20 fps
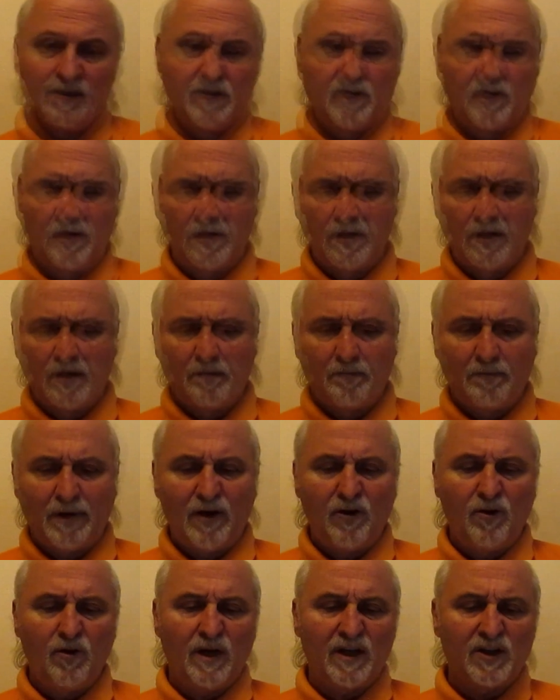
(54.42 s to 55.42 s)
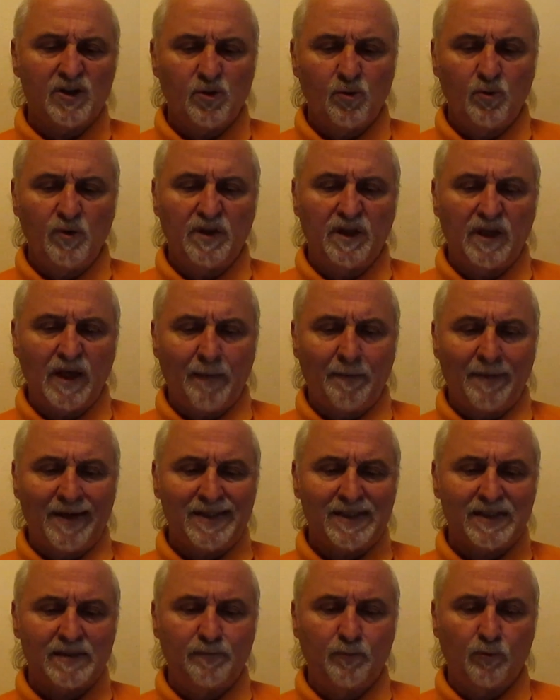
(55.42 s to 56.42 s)
vous lisez. Malheur à celui qui
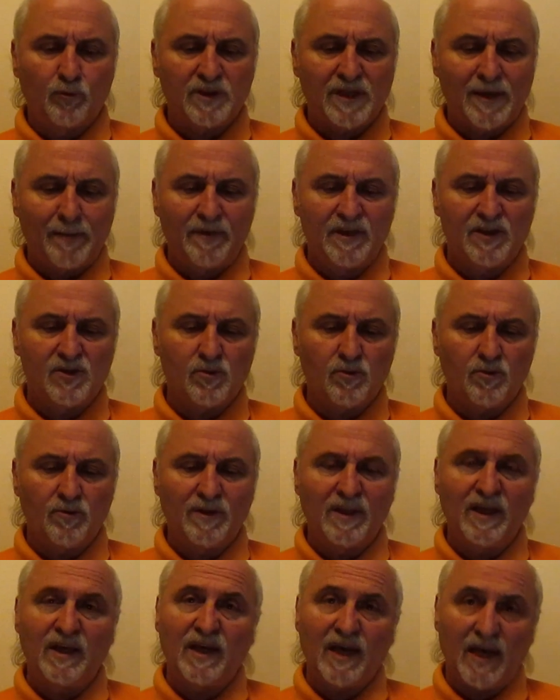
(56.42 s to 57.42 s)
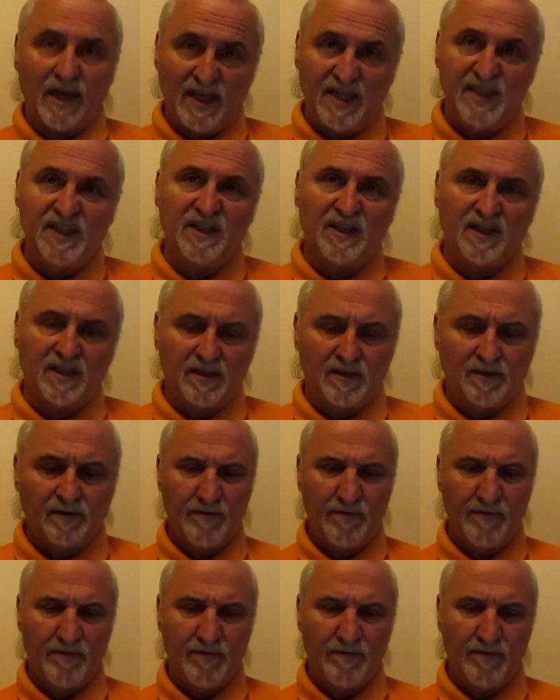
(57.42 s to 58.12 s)
amasse pour sa maison des gains iniques,